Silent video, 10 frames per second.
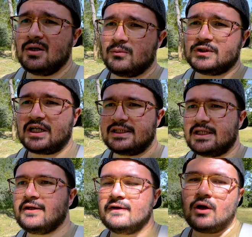mucha gente
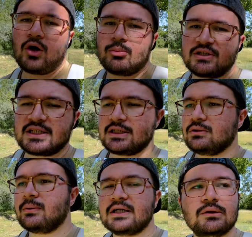dice, no, pero es que si
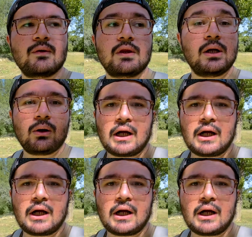tú vas con cinco